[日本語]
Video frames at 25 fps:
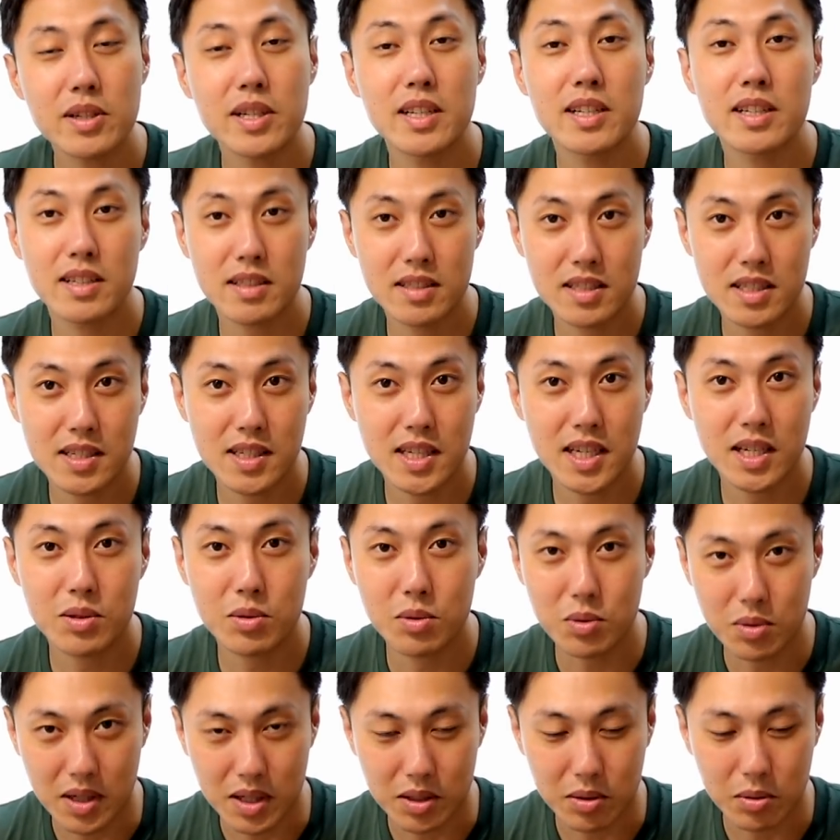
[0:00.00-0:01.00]
の連絡先
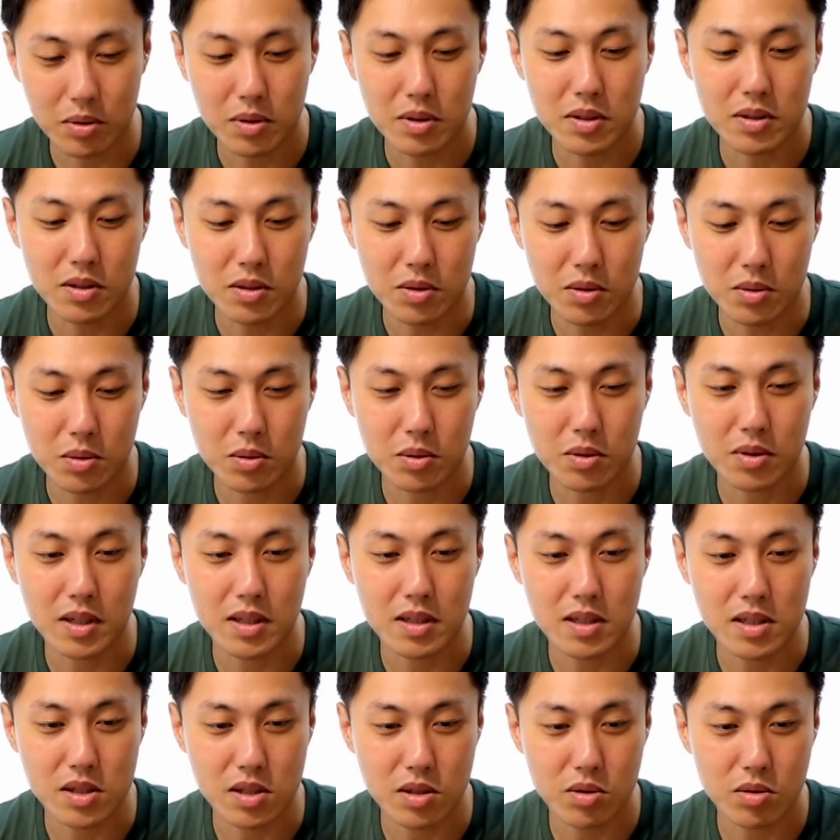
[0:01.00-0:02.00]
はどうかということ
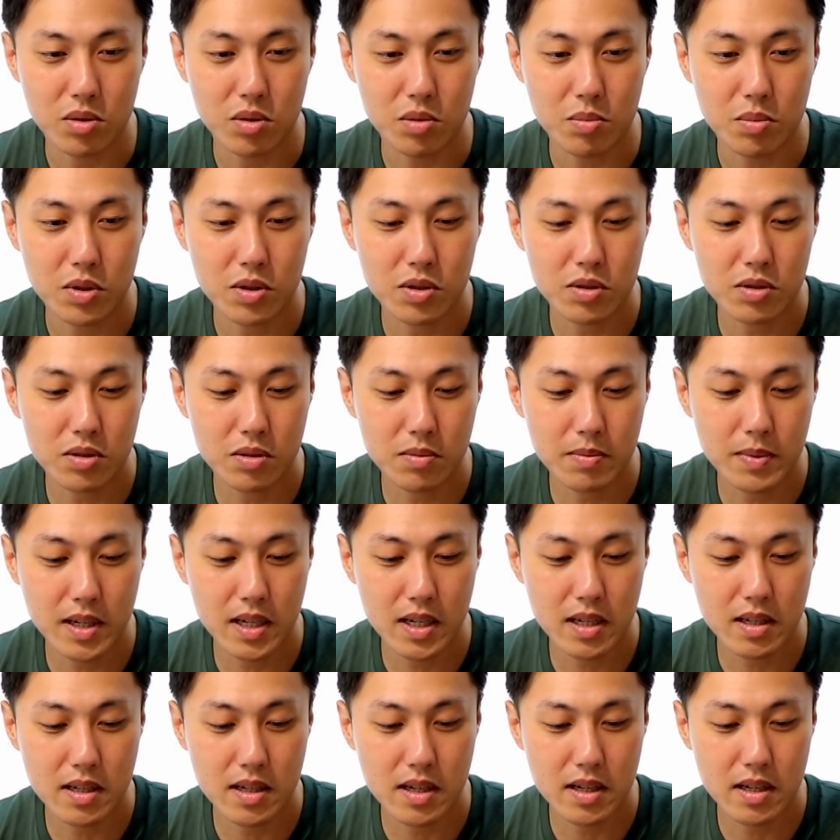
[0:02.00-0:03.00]
なんですけど、僕の
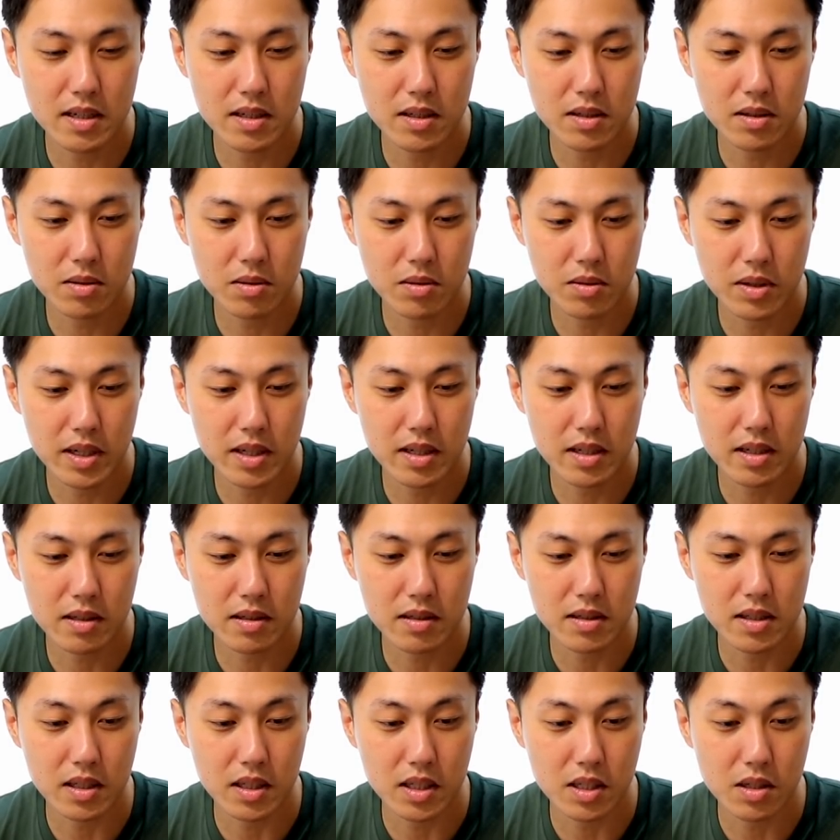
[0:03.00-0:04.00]
場合、LINE の連
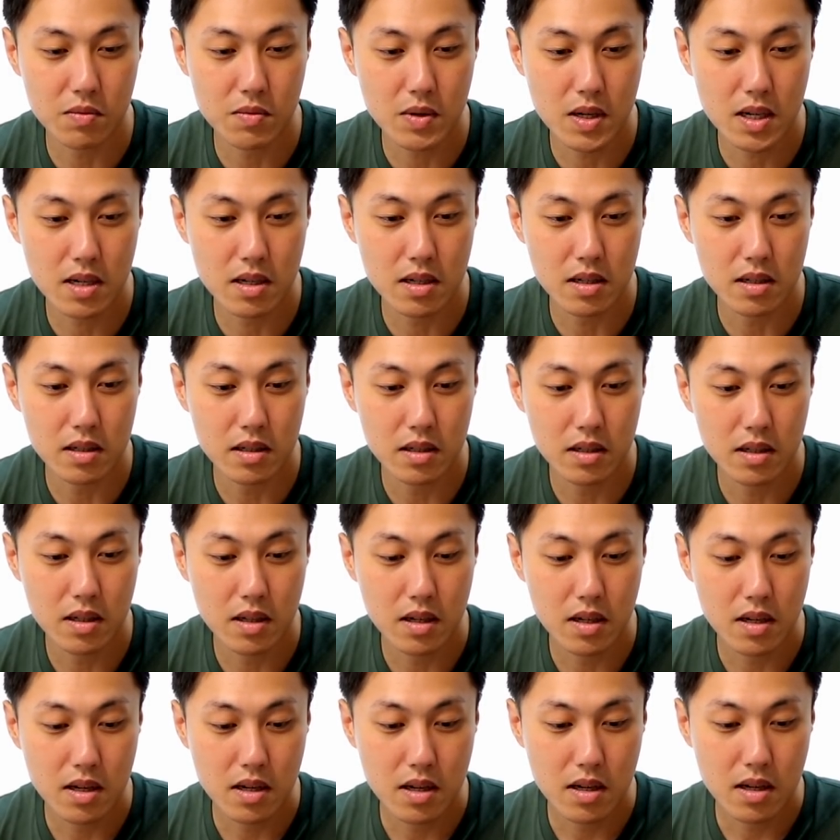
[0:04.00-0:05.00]
絡先は、
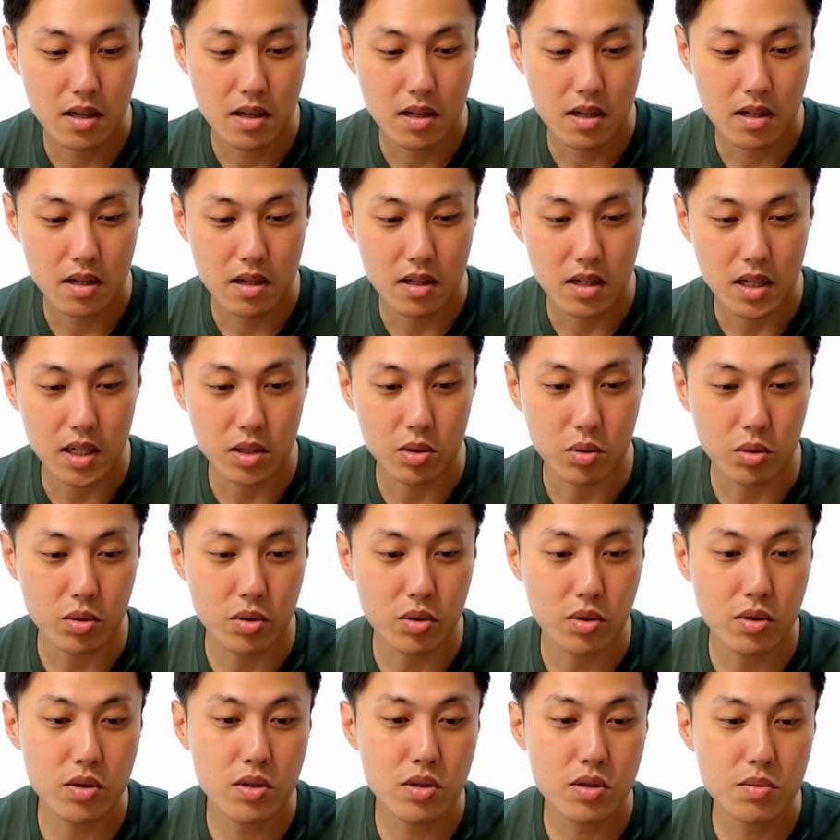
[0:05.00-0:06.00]
えっと、
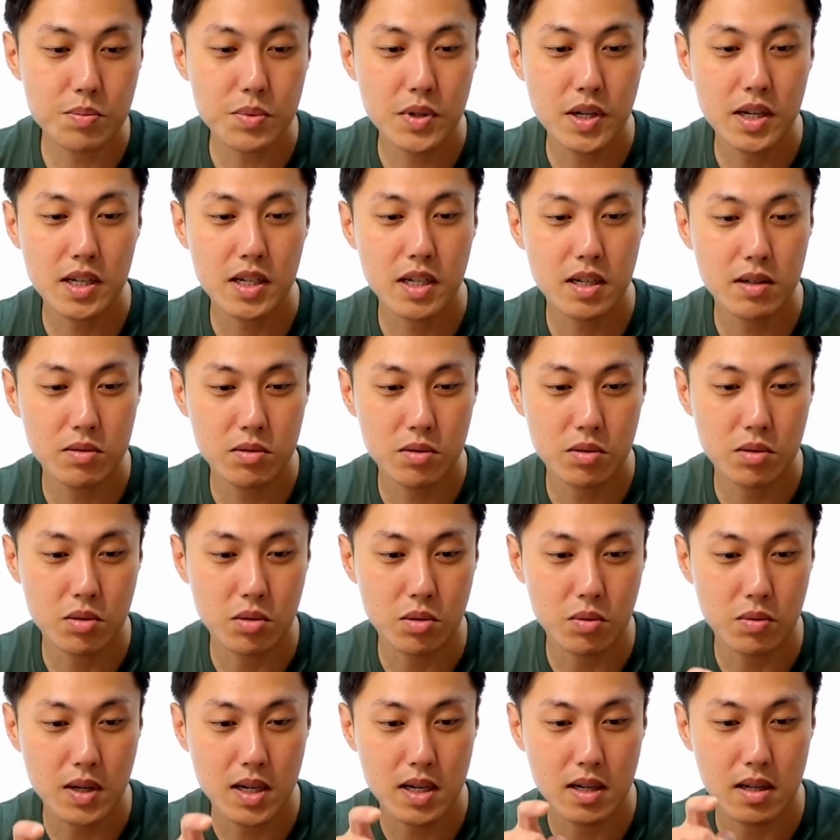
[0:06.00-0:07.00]

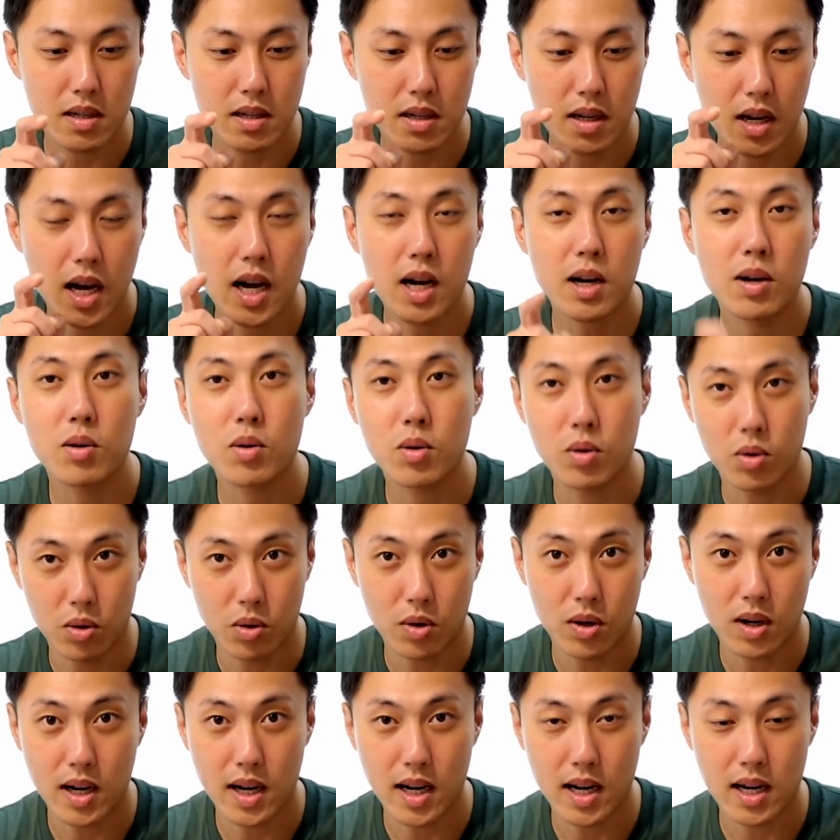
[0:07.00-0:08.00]
グループアカウントは8
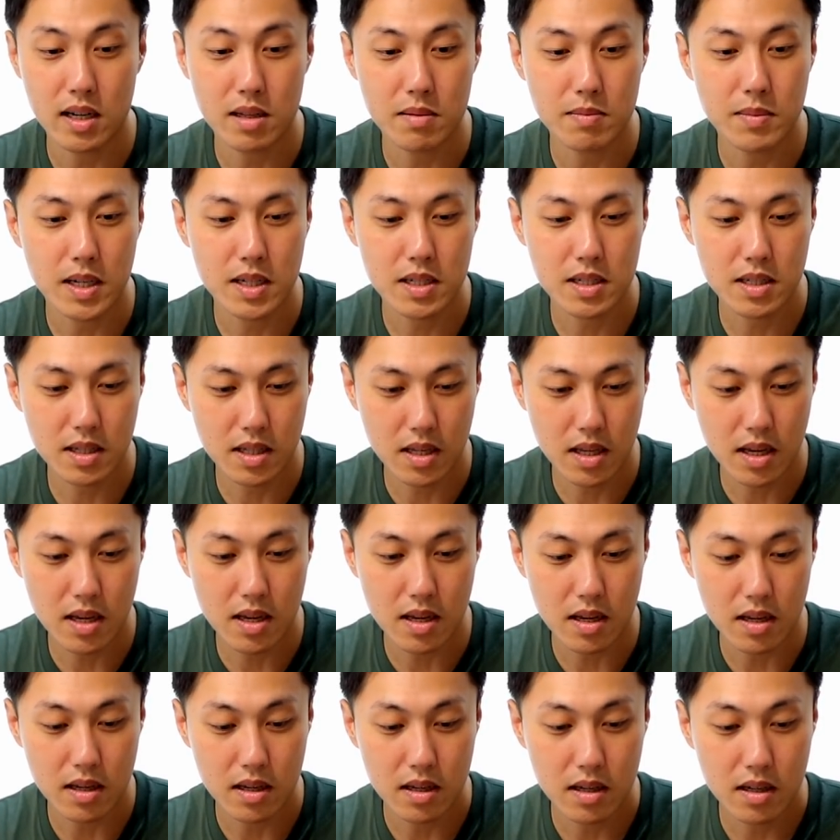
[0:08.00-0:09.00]
個ありまし
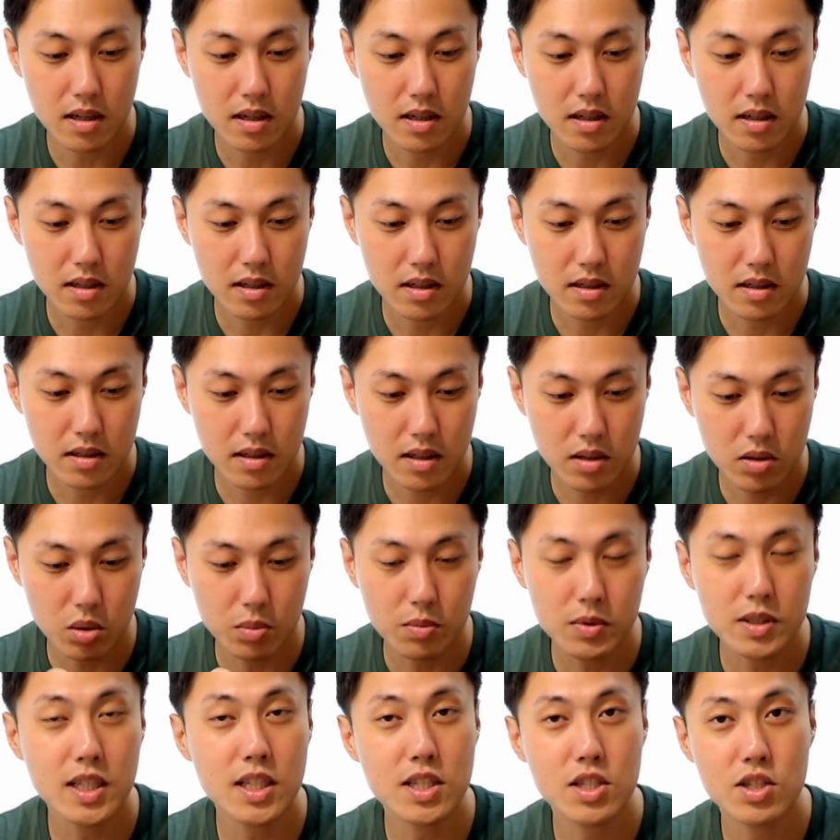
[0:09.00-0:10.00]
て、で、
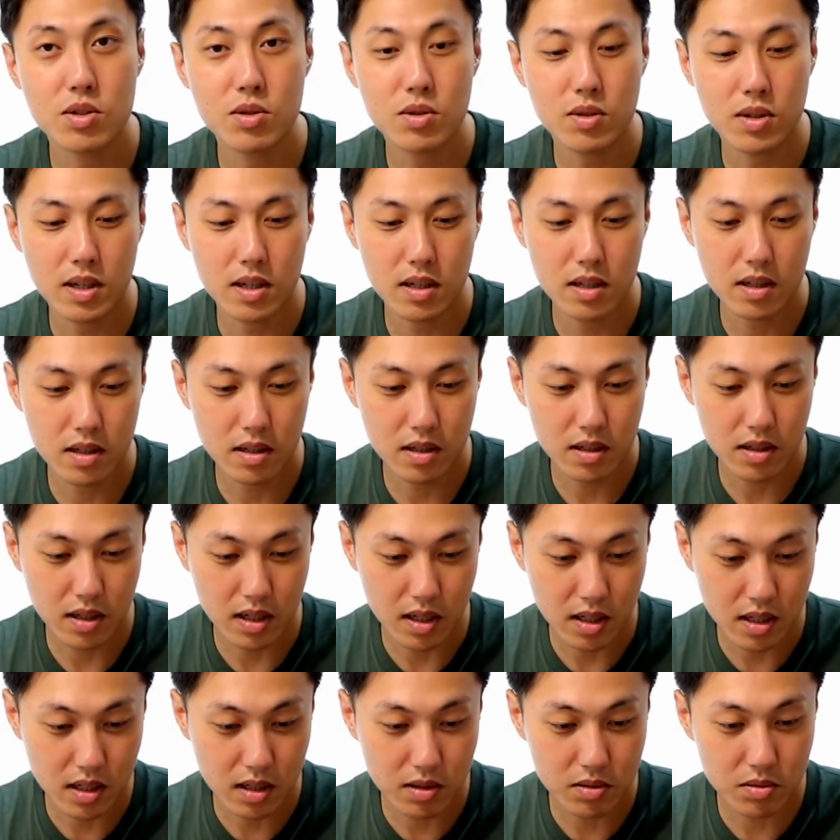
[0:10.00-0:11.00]
友達の
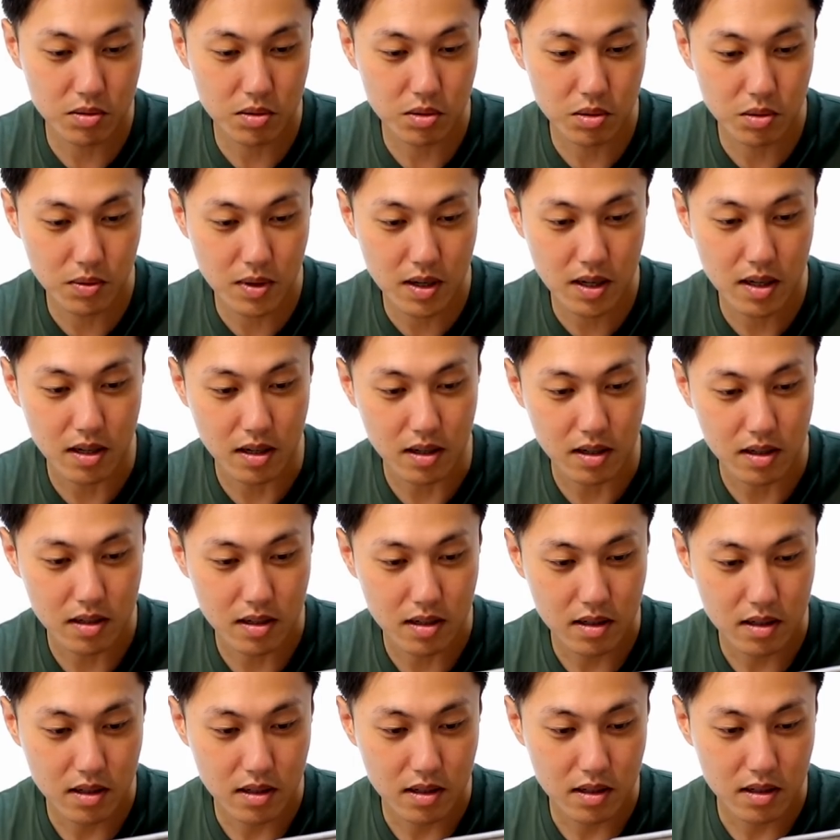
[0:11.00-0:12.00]
アカウントは、